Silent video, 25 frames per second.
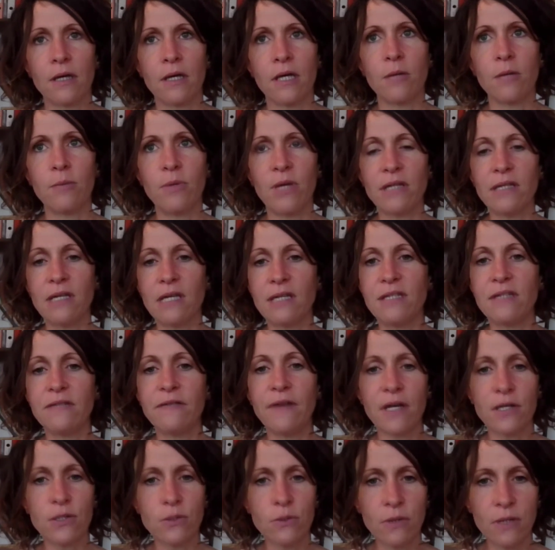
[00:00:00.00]
eh bien, il y a
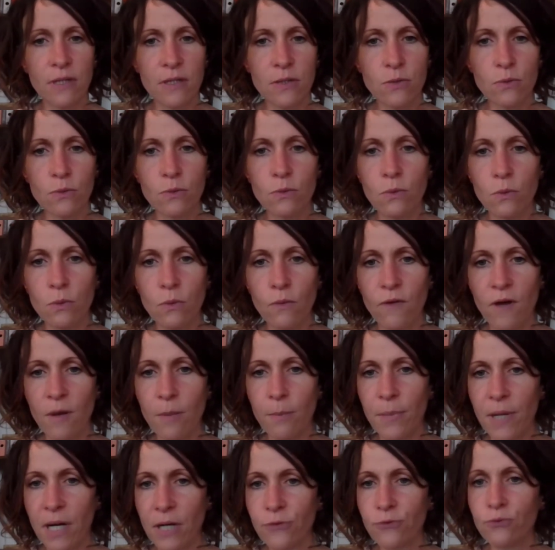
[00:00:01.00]
diverses raisons, on ne va
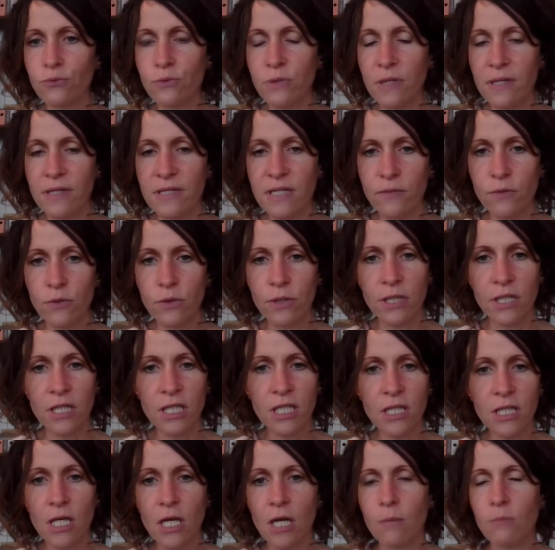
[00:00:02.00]
pas toutes les
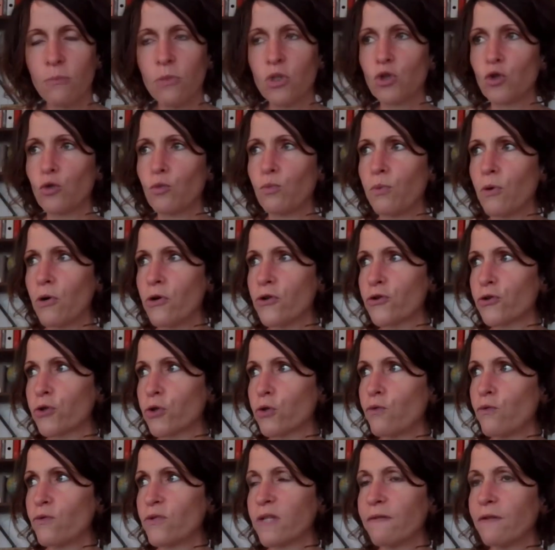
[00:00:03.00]
évoquer, mais je pense
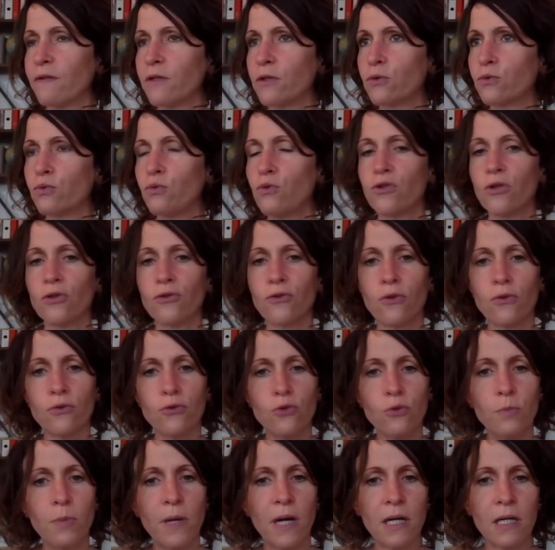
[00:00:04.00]
que vous avez tous
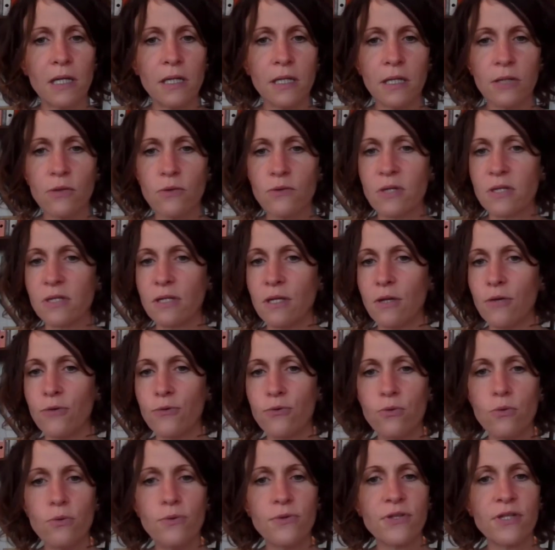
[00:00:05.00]
entendu parler de ces
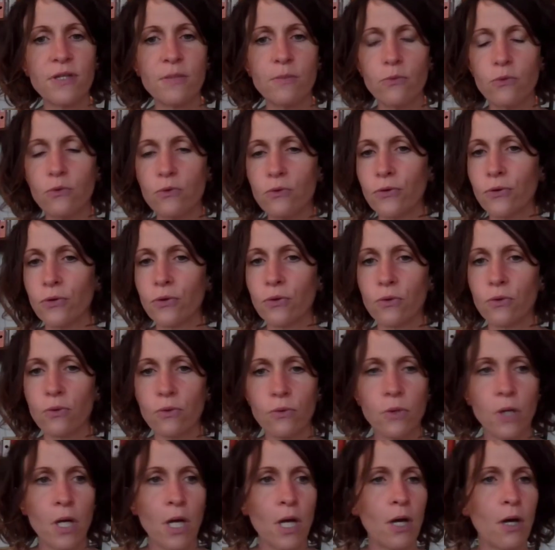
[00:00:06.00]
études qui montrent
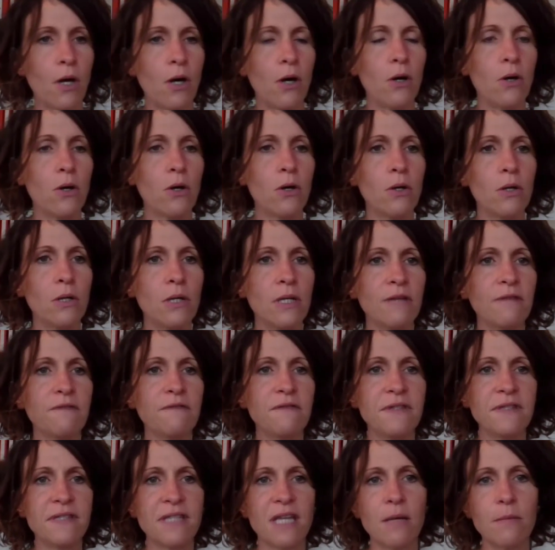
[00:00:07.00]
que euh, les
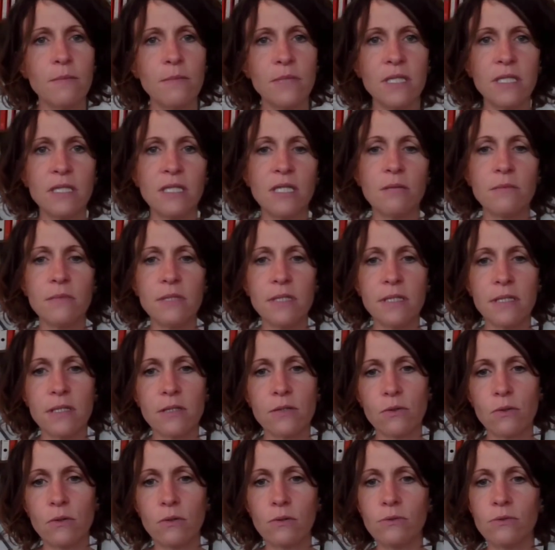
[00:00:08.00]
vitamines et
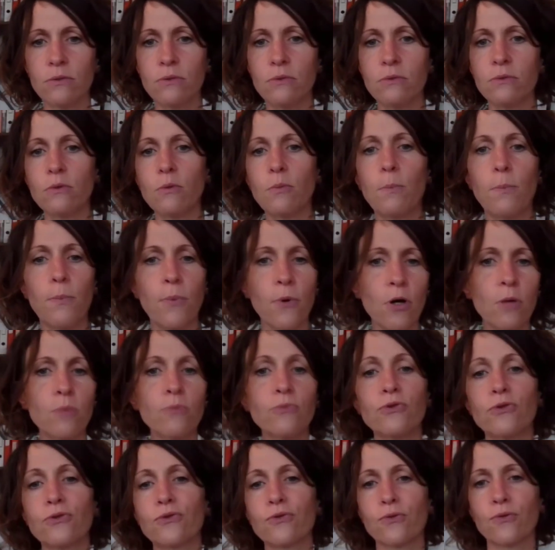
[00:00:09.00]
minéraux de nos
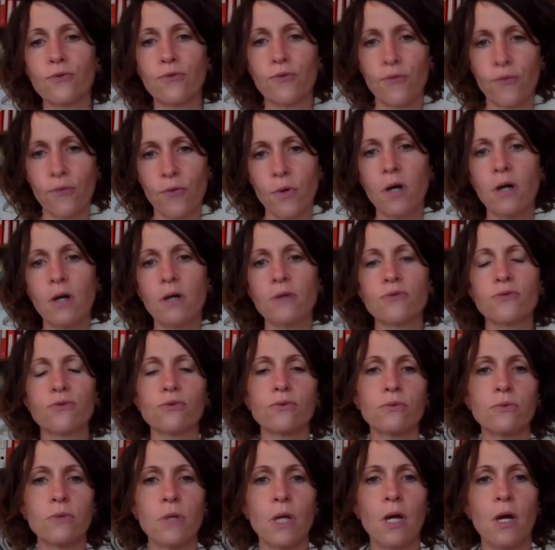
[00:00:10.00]
pommes d'autrefois
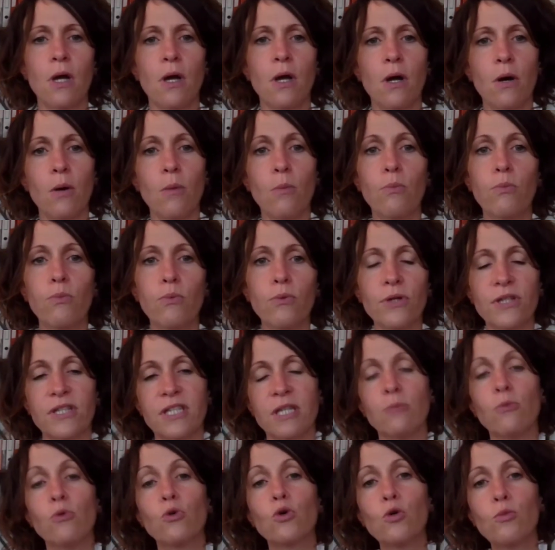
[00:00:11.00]

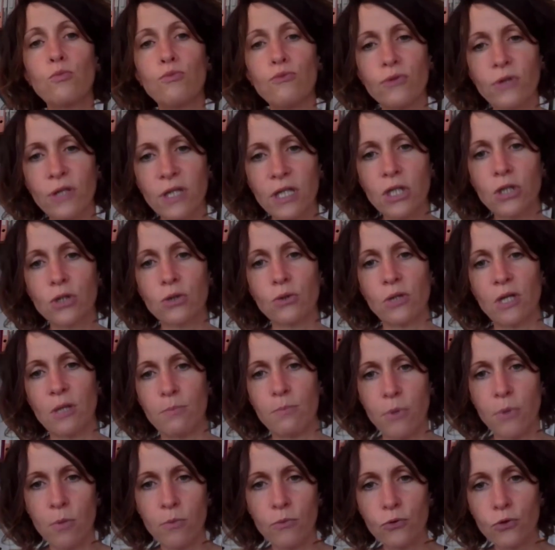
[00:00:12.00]
étaient beaucoup plus riches que les
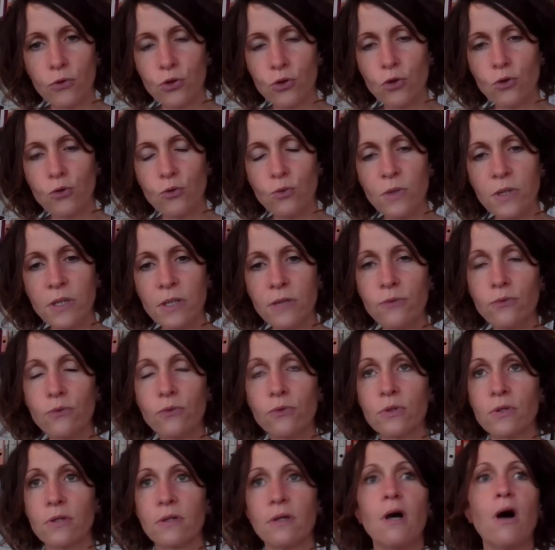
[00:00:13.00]
pommes d'aujourd'hui.
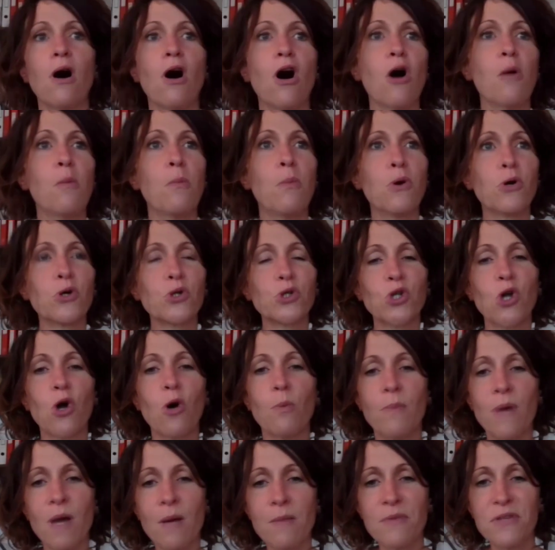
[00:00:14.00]
Donc, en
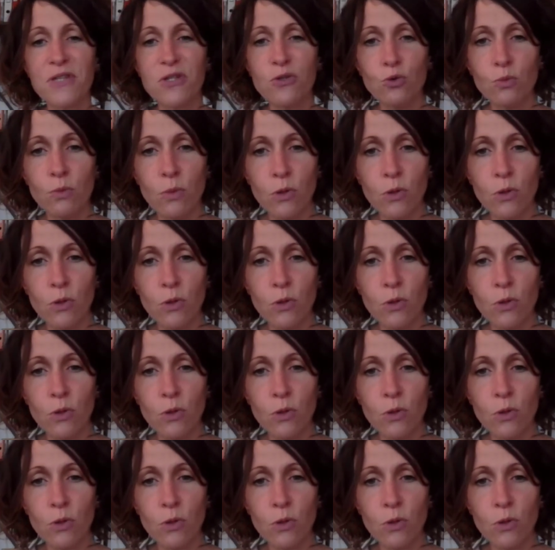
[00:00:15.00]
mangeant, même si nous